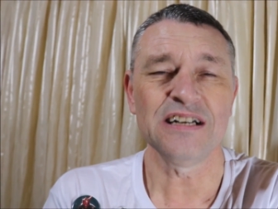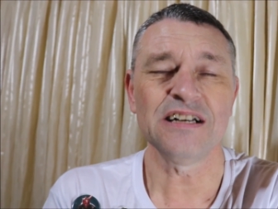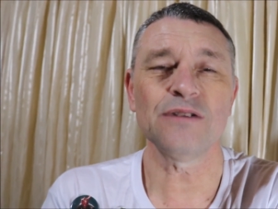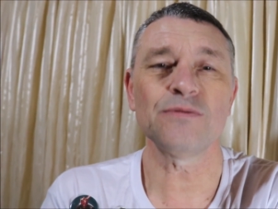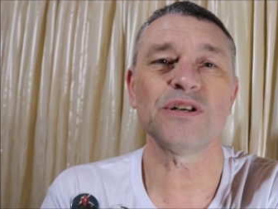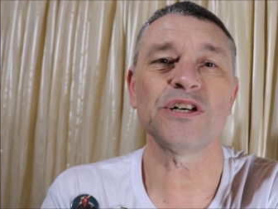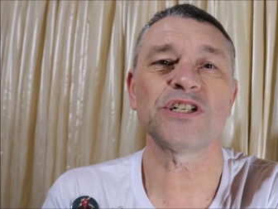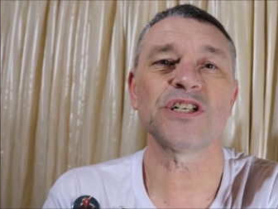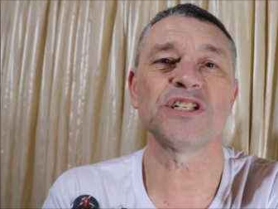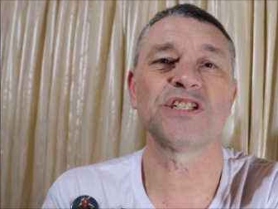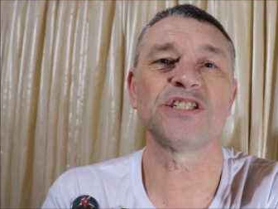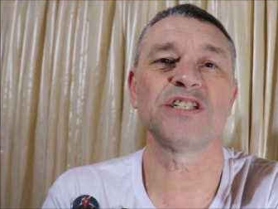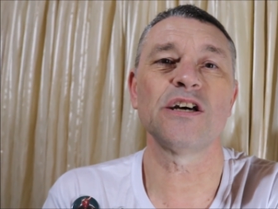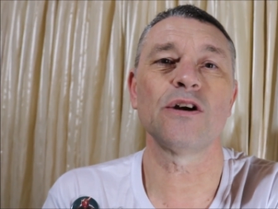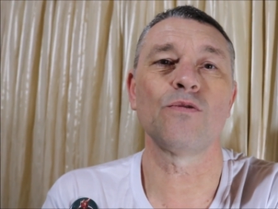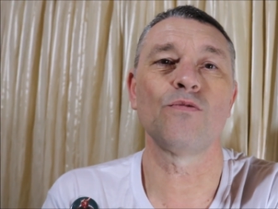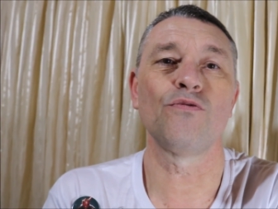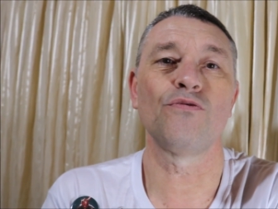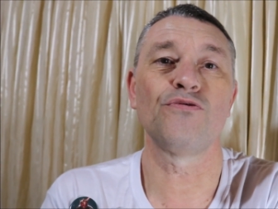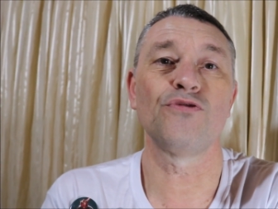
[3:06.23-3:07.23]
Não deixa de
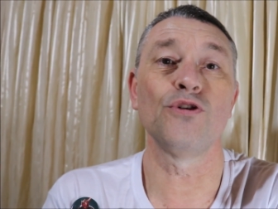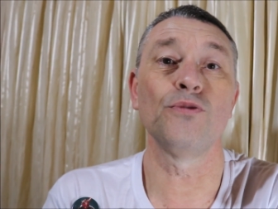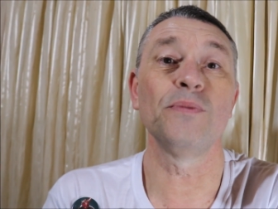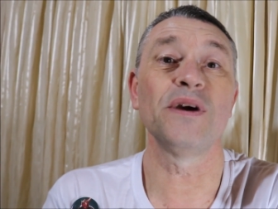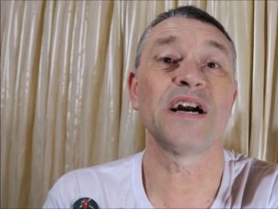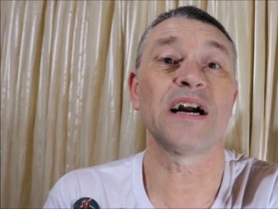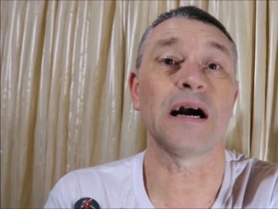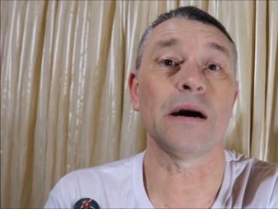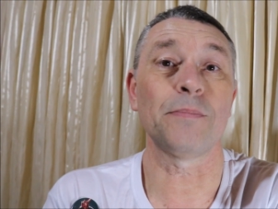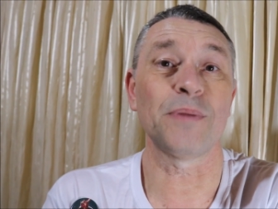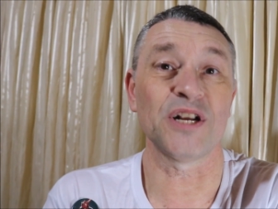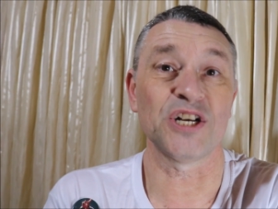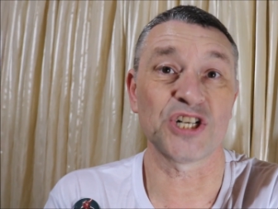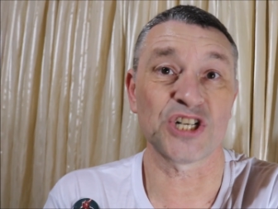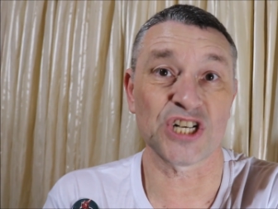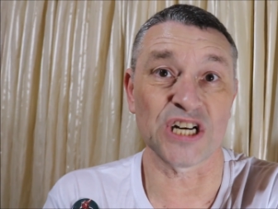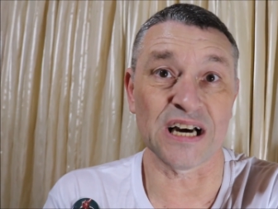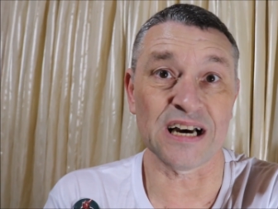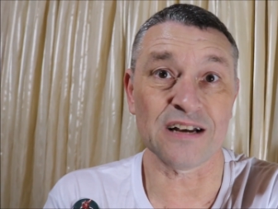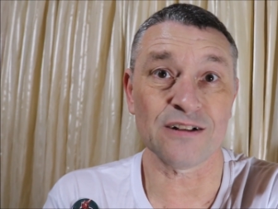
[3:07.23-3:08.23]
ser um filme
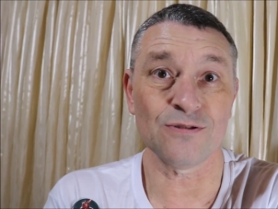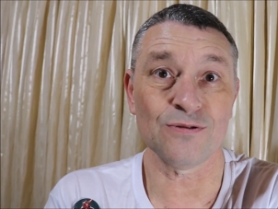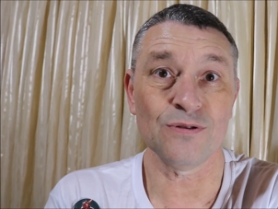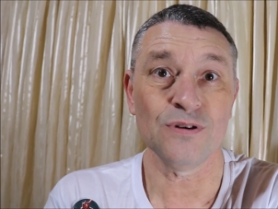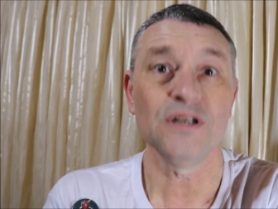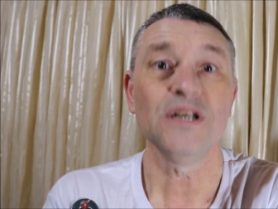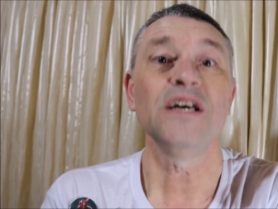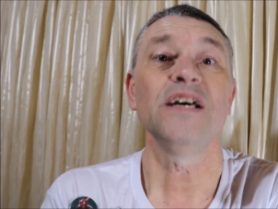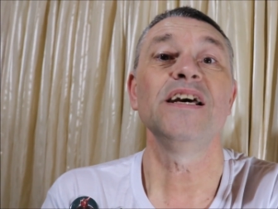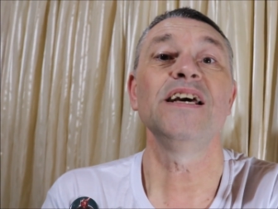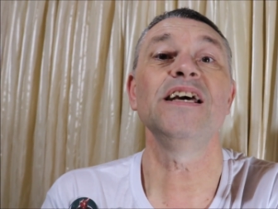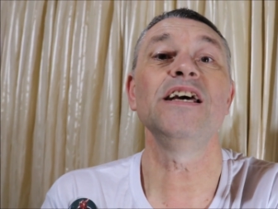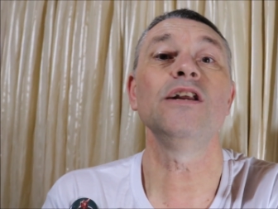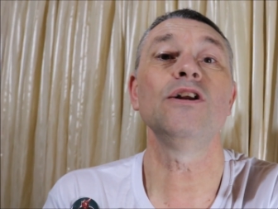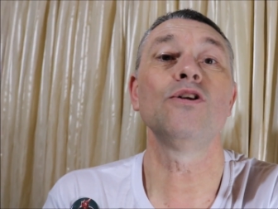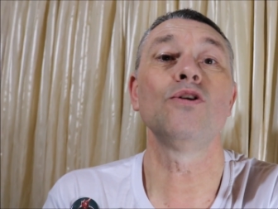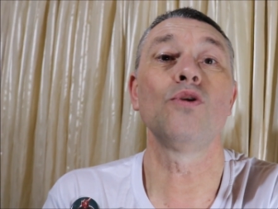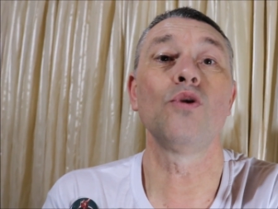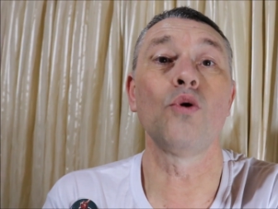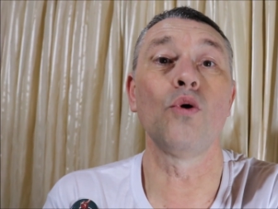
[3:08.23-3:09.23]
caprichado e
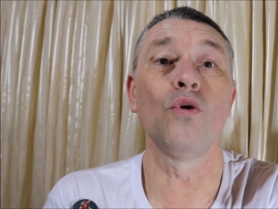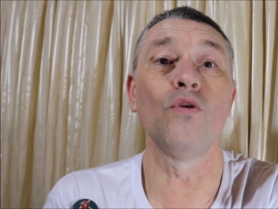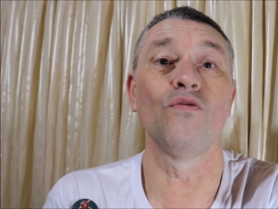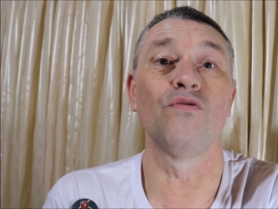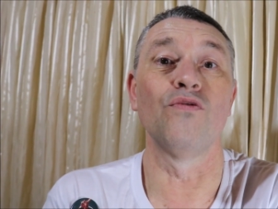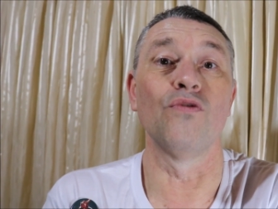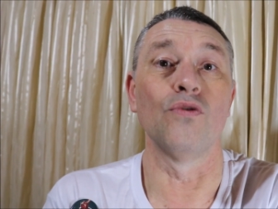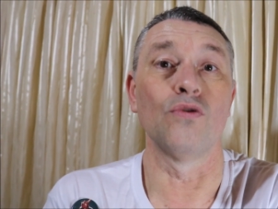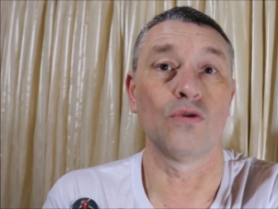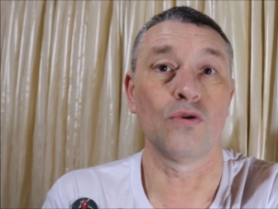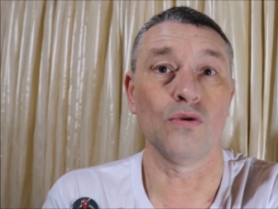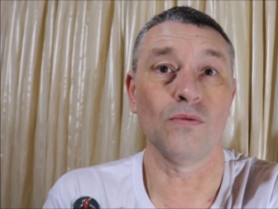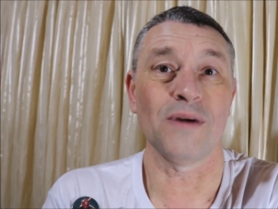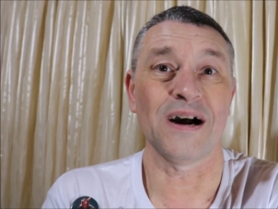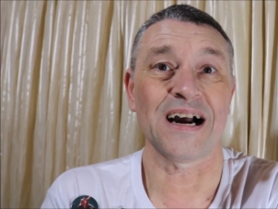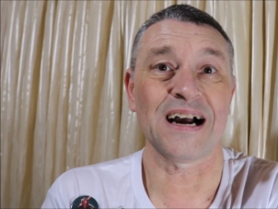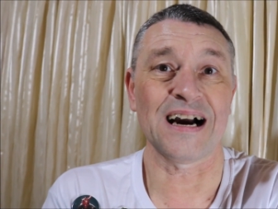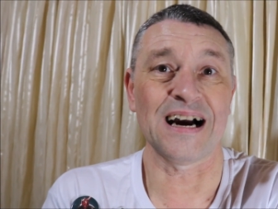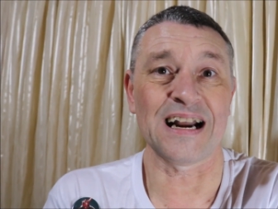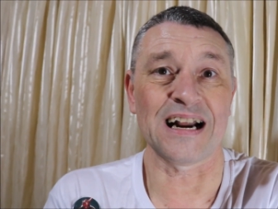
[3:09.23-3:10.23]
novo, com
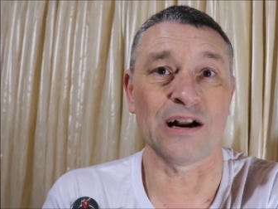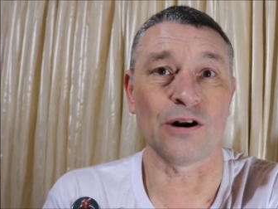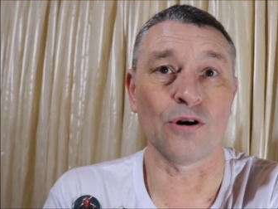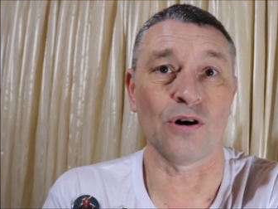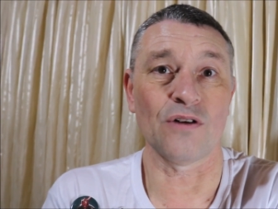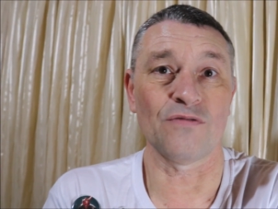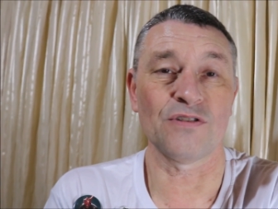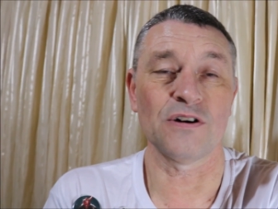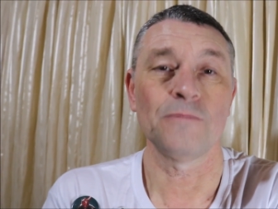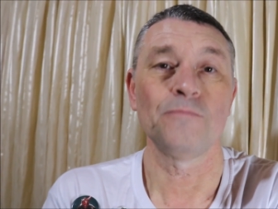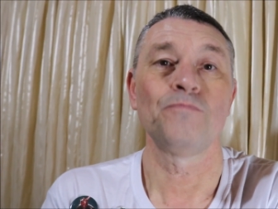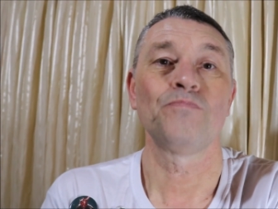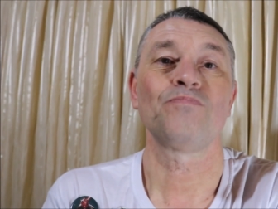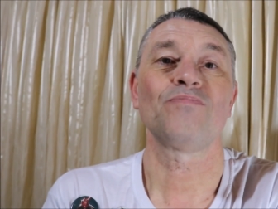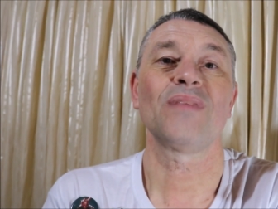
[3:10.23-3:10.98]
uma cara nova,